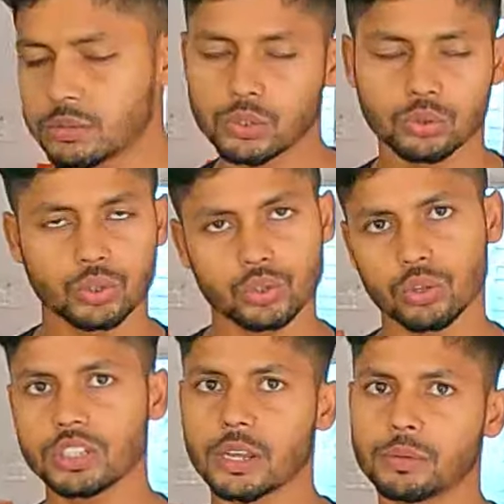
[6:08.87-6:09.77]
টু এসপি চোদ্দশো
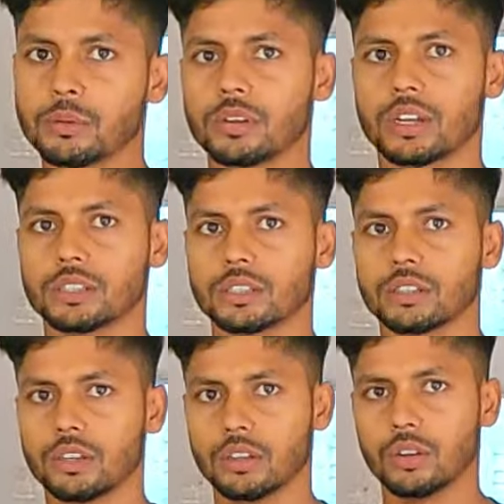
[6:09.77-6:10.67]
চল্লিশ আরপিএম এরও আছে
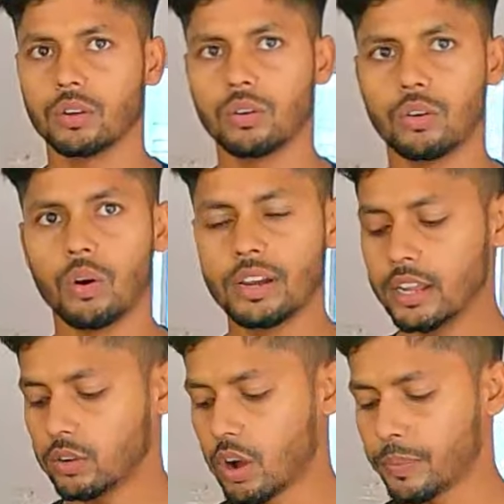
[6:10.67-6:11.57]
আচ্ছা এগুলো কি
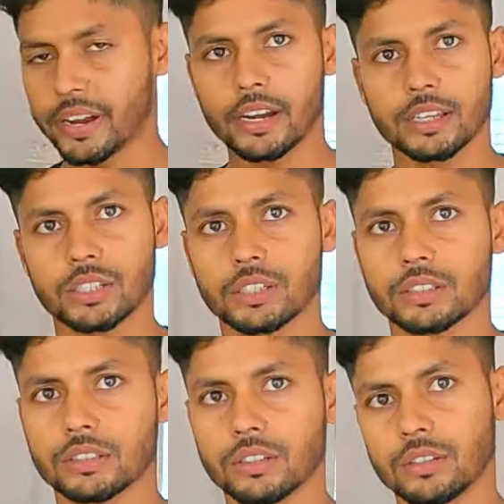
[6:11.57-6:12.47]
অনলি কপারের আছে
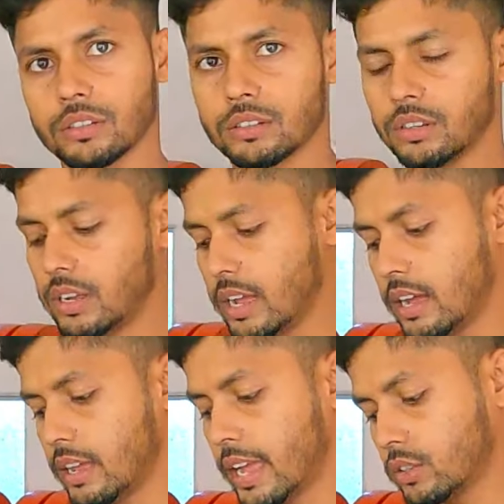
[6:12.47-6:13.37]
ডোমেস্টিক লাইনে চলবে
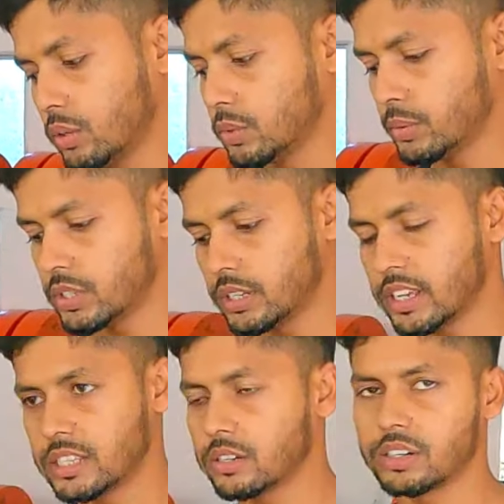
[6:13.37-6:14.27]
হ্যাঁ একদম ডোমেস্টিক
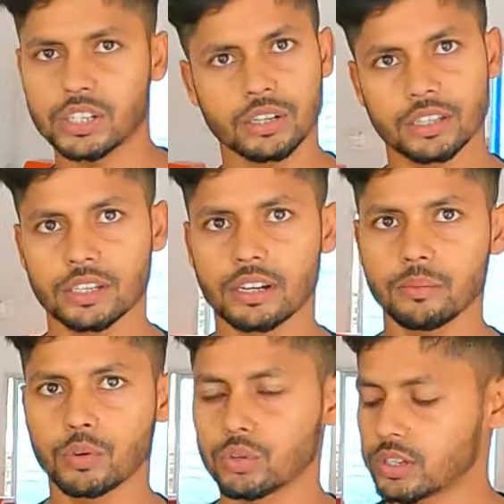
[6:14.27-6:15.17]
এসি কন্ডিশন আছে
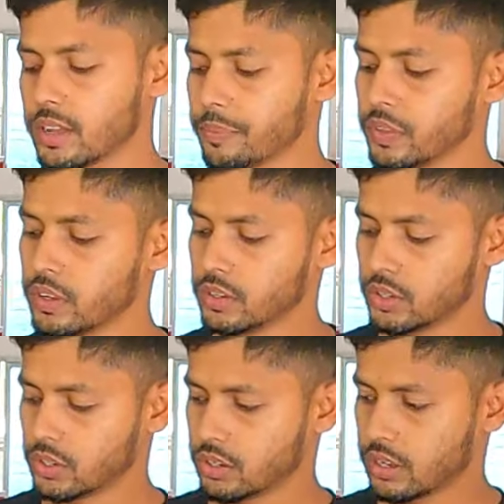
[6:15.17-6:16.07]
এটা মোটরটা আচ্ছা,
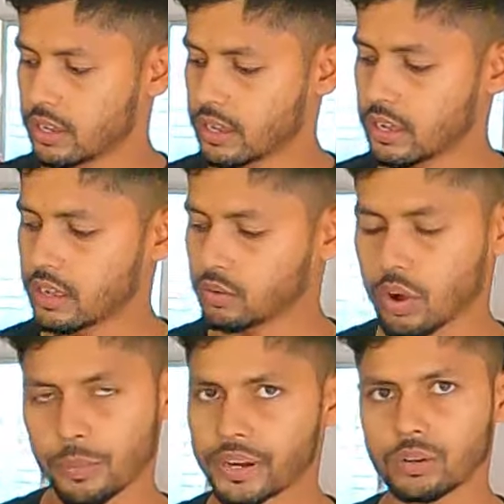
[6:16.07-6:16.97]
আচ্ছা আচ্ছা
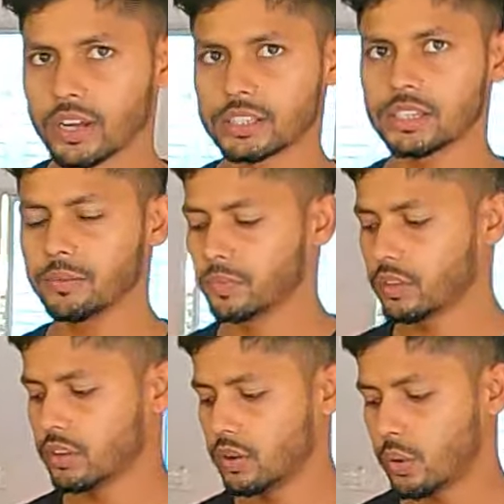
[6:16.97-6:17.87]
কপারেও আছে
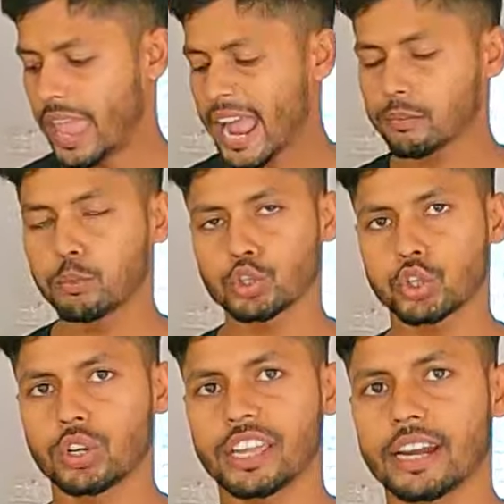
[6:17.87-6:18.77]
ওকে এক
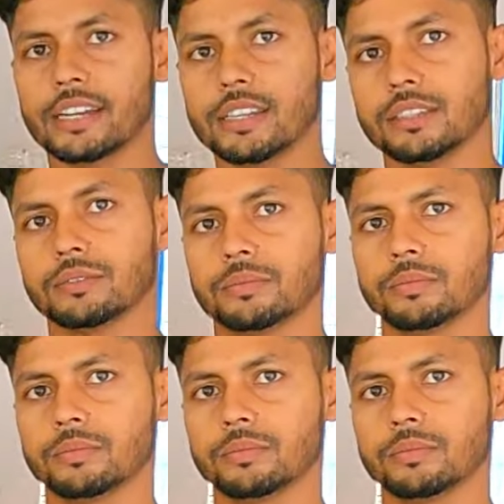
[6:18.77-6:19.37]
বছর গ্যারান্টি